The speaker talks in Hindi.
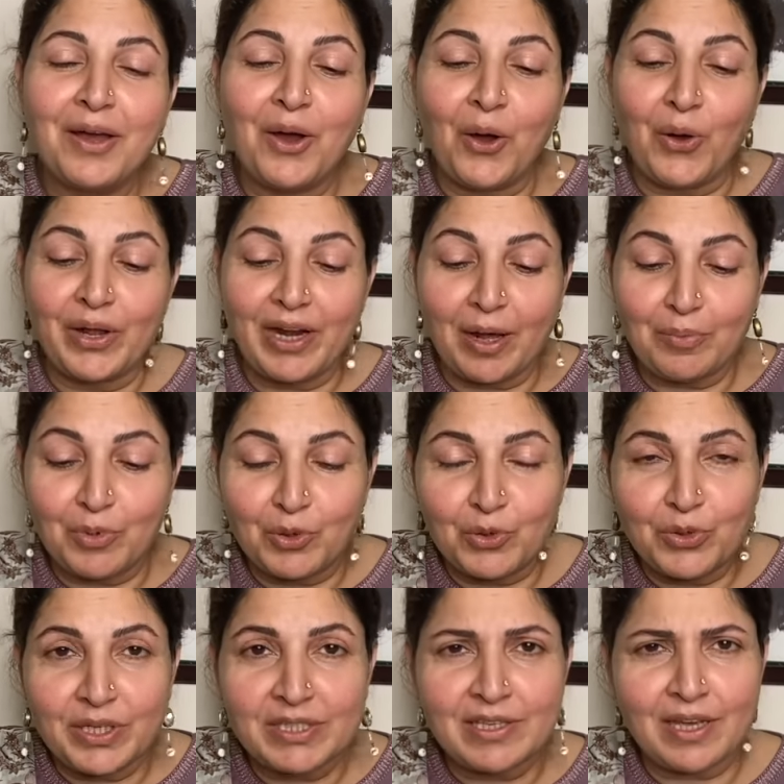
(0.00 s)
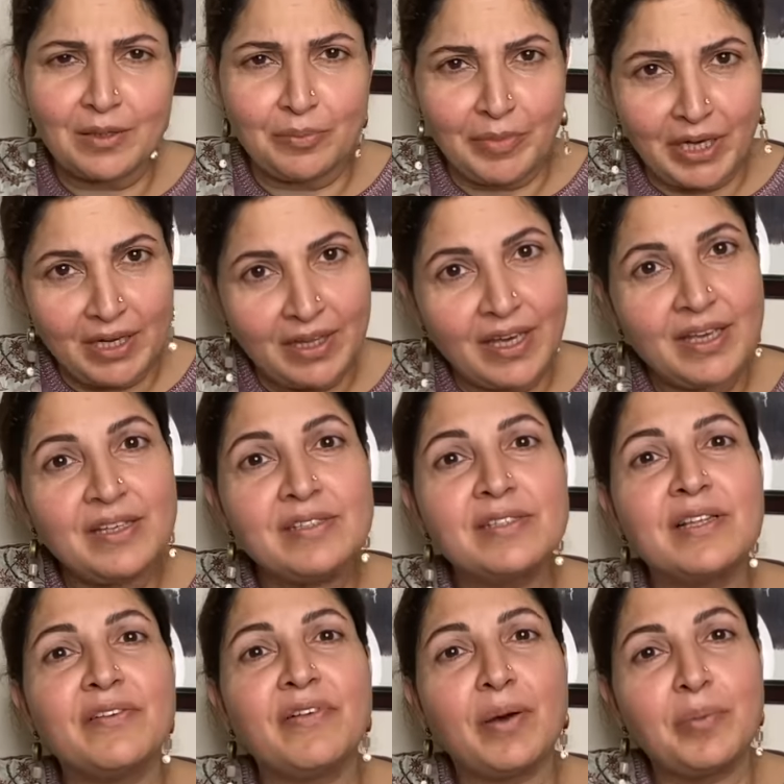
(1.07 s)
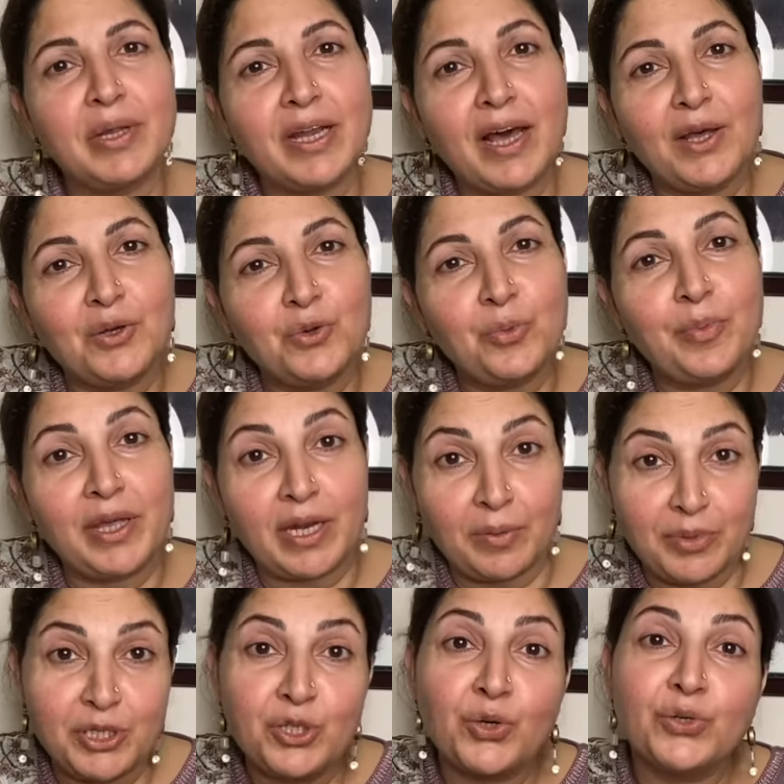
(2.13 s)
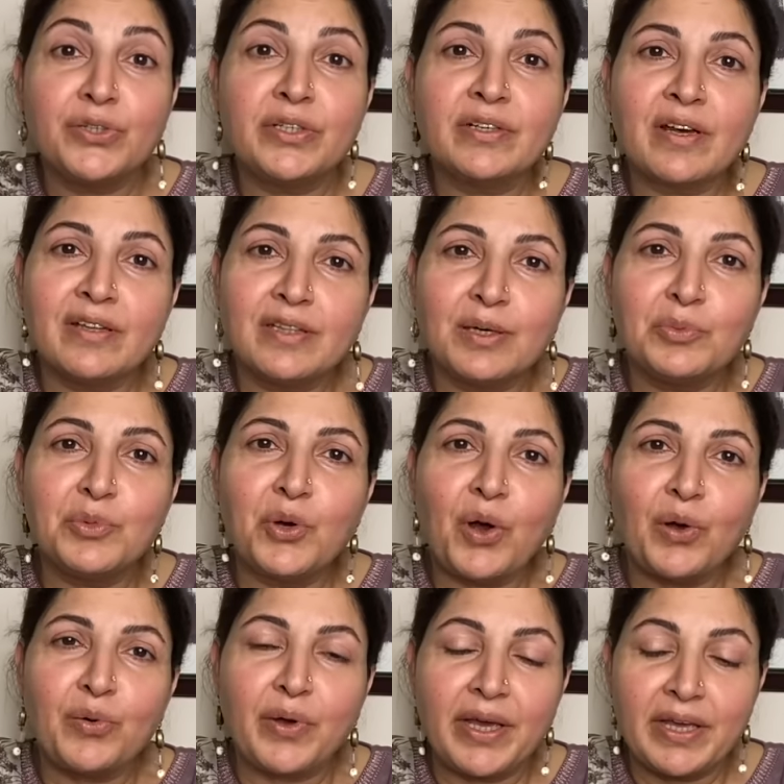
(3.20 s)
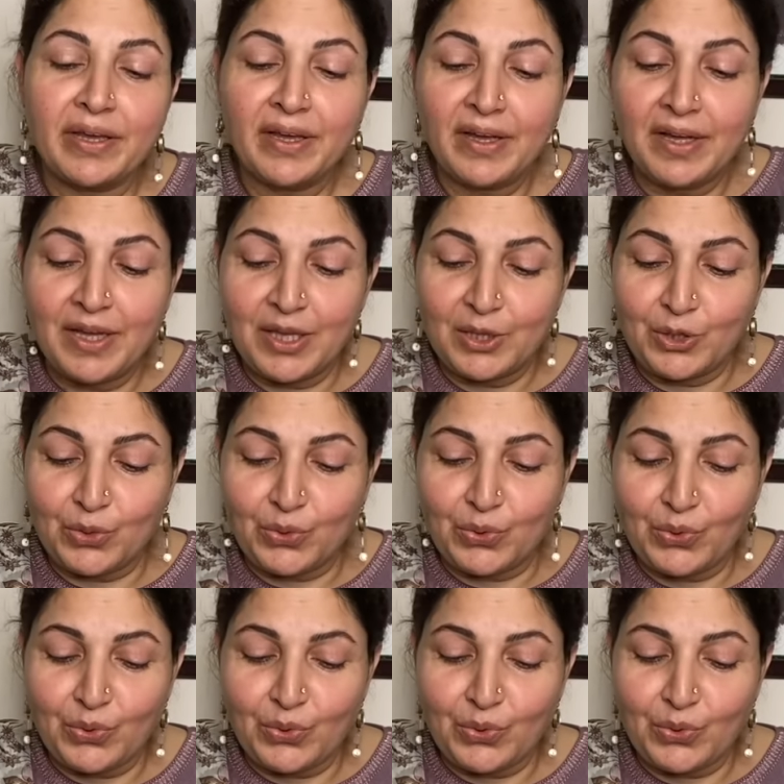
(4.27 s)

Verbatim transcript: और आप लोगों के साथ मिल के ही इस दफ़ा बना लूँ मेरा भी डिओड्रेंट ख़त्म हुआ हुआ है तो